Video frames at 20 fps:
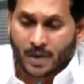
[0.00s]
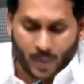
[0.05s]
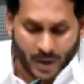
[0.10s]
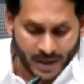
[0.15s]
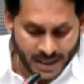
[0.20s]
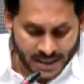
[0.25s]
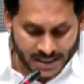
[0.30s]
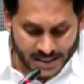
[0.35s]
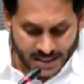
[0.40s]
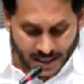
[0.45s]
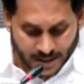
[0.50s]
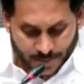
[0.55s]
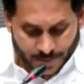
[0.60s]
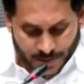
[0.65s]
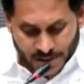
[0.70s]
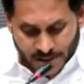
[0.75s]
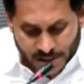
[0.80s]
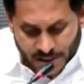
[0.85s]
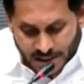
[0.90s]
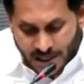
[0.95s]
వైఎస్ఆర్
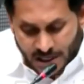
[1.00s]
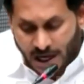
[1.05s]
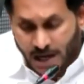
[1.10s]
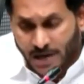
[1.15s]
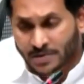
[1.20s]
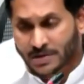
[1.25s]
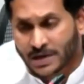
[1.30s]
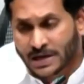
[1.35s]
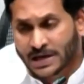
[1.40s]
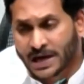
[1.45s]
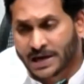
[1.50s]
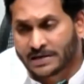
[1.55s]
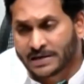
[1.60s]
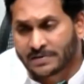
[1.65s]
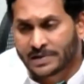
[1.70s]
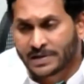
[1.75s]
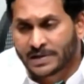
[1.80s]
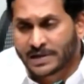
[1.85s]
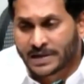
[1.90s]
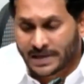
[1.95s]
పెన్షన్ కానుక
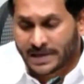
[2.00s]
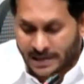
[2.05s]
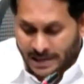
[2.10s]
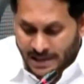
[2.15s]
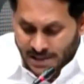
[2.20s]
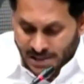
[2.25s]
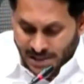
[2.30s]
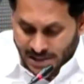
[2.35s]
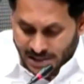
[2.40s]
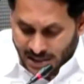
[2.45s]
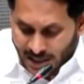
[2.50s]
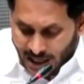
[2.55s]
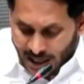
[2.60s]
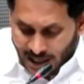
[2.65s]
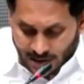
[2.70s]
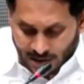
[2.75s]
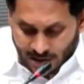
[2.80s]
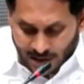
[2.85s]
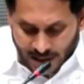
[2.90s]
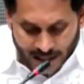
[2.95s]
కానివ్వండి రేషన్
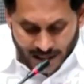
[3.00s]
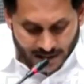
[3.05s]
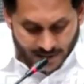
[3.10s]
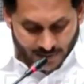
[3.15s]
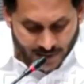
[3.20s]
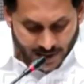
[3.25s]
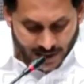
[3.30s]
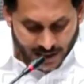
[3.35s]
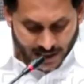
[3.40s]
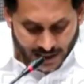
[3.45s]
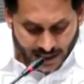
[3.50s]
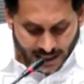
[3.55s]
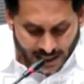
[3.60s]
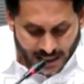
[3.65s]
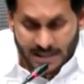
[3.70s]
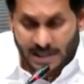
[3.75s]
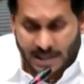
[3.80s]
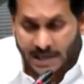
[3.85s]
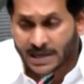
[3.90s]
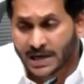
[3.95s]
కార్డులు కానివ్వండి
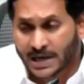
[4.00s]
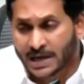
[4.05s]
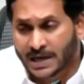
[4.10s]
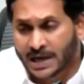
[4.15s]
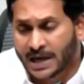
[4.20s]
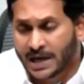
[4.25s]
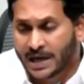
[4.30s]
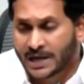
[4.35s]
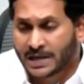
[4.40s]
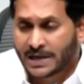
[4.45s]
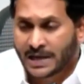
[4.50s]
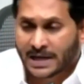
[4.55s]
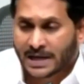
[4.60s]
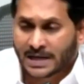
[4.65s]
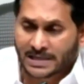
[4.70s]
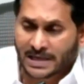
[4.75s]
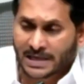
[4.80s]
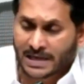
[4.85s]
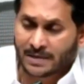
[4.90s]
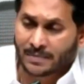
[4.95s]
రైతన్నలకు కానీ
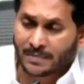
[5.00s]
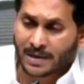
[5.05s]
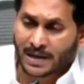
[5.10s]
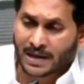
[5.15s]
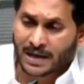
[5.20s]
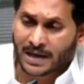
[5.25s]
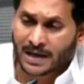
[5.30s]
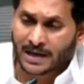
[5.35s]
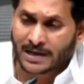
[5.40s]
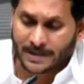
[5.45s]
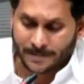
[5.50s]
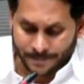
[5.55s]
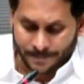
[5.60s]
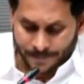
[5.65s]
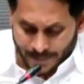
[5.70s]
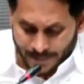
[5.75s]
అక్క చెల్లెమ్మలకు కానీ